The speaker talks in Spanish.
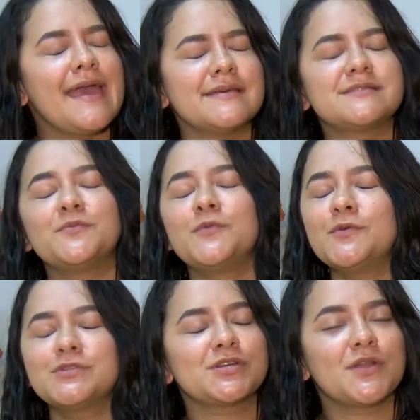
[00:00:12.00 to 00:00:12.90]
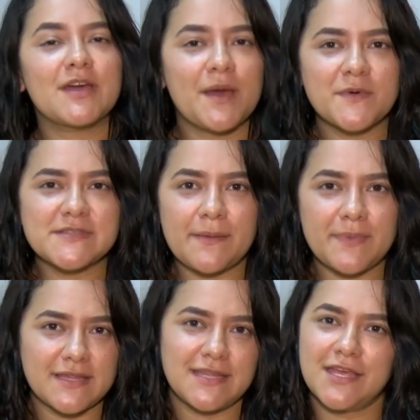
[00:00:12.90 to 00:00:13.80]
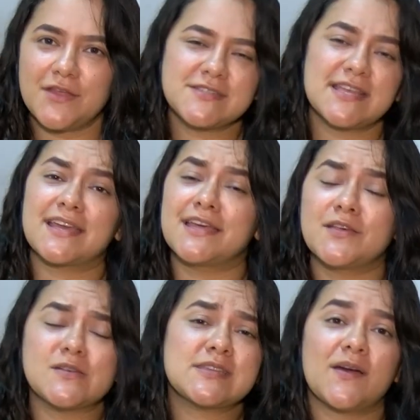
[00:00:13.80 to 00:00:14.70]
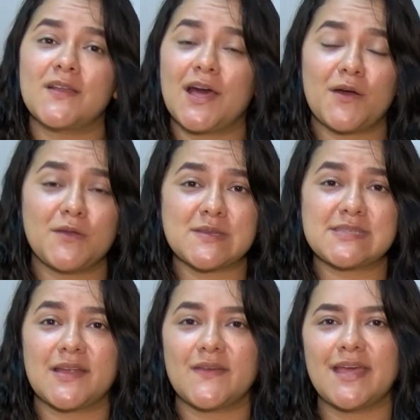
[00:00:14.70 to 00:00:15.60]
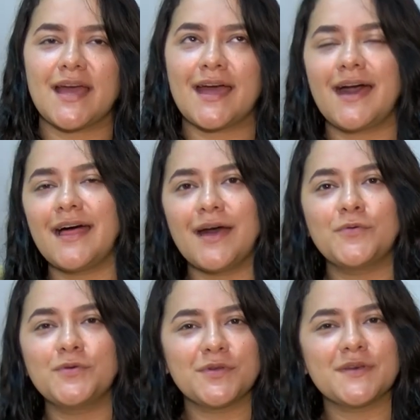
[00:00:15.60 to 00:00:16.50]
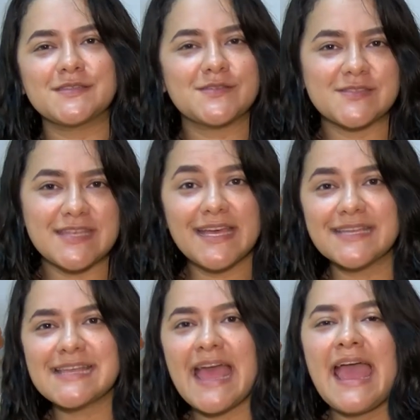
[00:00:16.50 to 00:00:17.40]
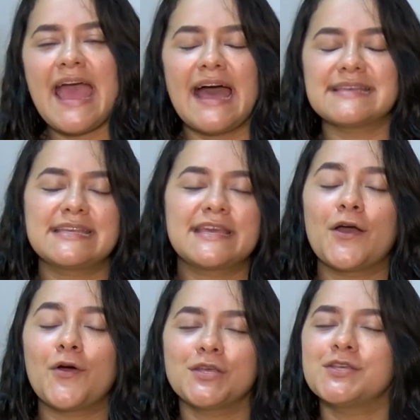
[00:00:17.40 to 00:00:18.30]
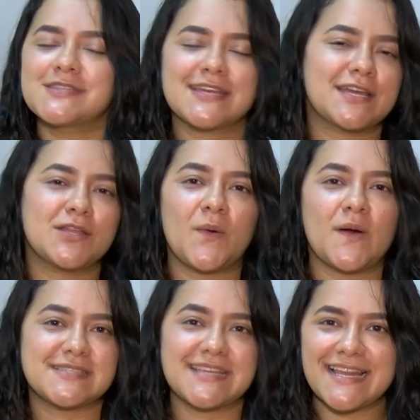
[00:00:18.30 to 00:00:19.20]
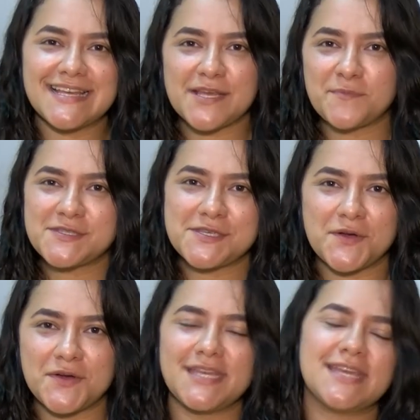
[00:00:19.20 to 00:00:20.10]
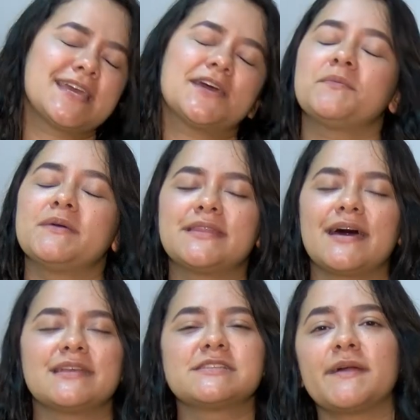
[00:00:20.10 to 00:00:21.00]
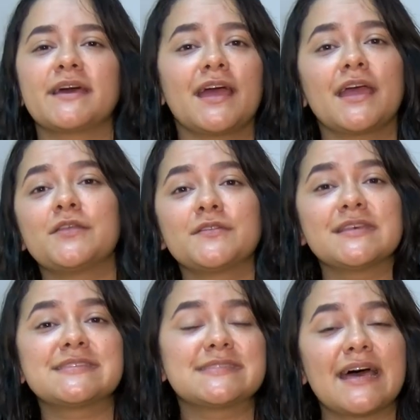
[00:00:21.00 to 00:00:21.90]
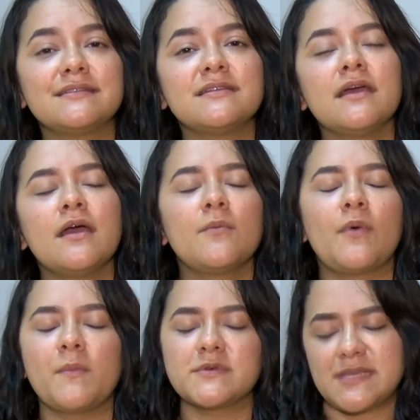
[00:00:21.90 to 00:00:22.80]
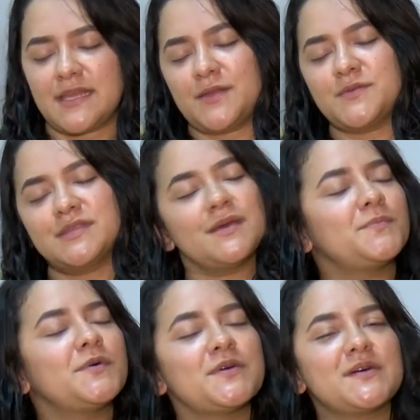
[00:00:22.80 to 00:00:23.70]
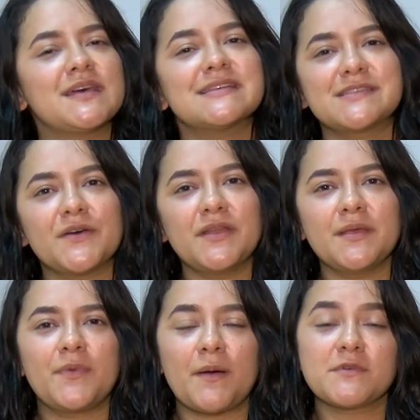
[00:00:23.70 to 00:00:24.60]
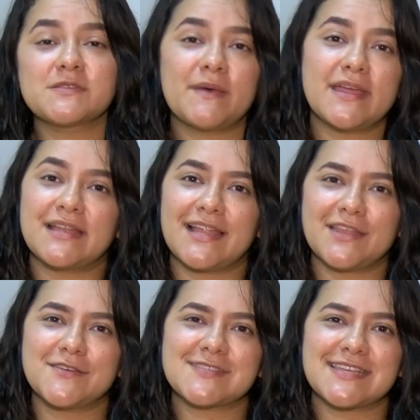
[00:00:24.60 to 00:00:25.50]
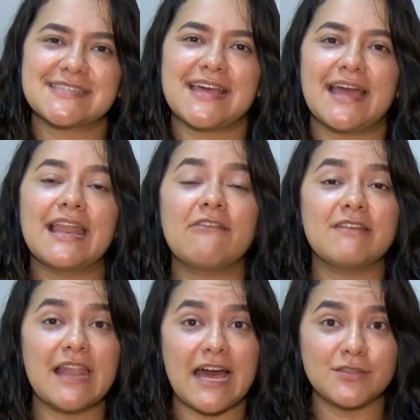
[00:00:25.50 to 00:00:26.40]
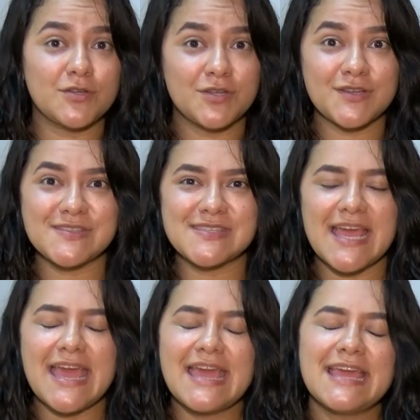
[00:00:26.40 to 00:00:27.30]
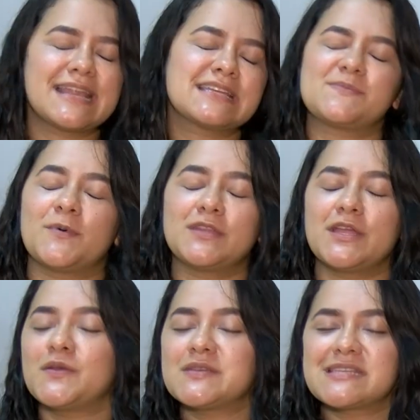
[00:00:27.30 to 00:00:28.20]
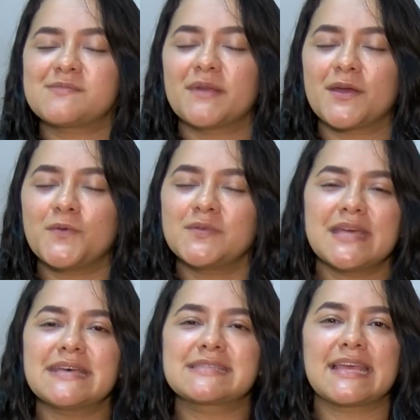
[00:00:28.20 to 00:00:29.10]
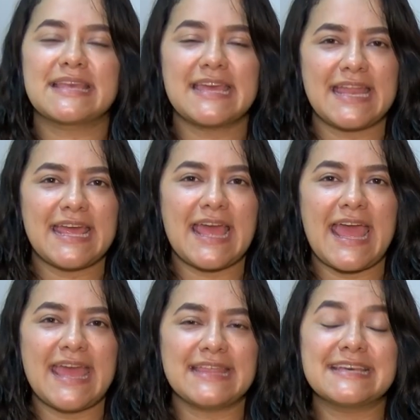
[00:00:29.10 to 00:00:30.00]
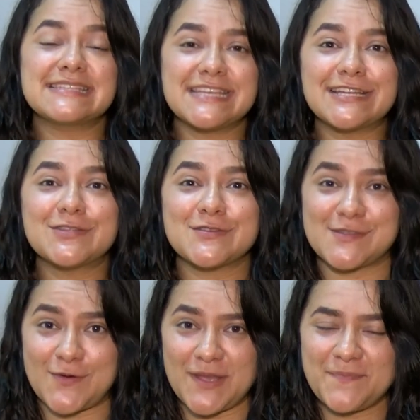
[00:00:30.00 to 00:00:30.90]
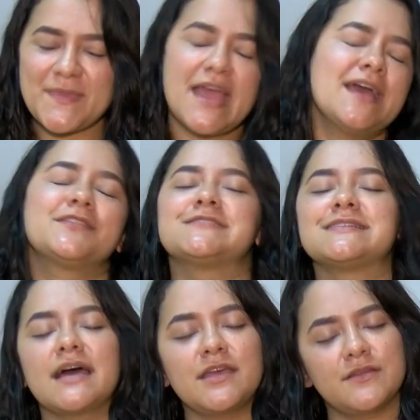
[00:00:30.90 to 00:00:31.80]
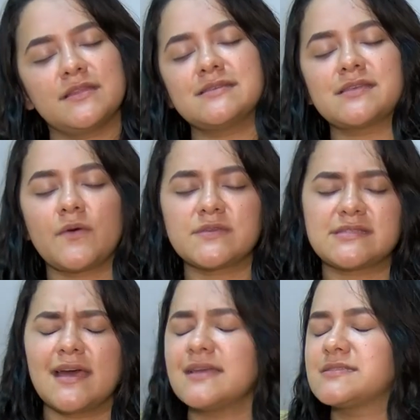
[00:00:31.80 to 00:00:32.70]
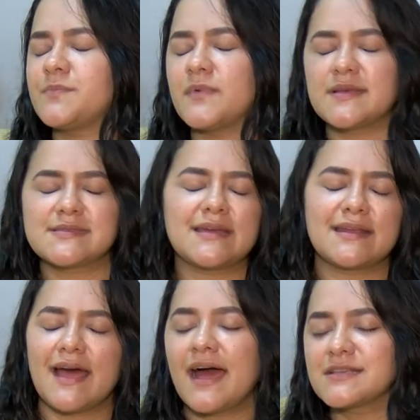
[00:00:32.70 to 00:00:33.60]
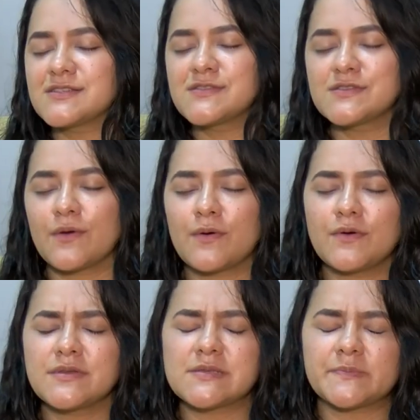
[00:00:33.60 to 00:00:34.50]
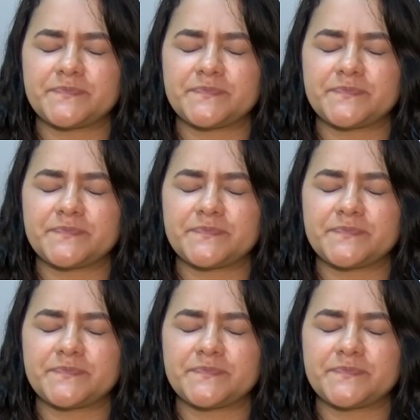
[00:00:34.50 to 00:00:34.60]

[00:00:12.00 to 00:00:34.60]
Es mucho lo que hemos aprendido, sé que Dios ha hablado a nuestra vida cada uno de estos días, así que hoy yo sé que no va a ser la excepción y quiero invitarles para que ahí donde están vamos a tener un tiempo de oración y podamos pedirle a Dios que sea Él hablándonos y respondiendo esas preguntas que quiere eh, decirnos hoy. Entonces ahí donde está usted, si puede cerrar sus ojos.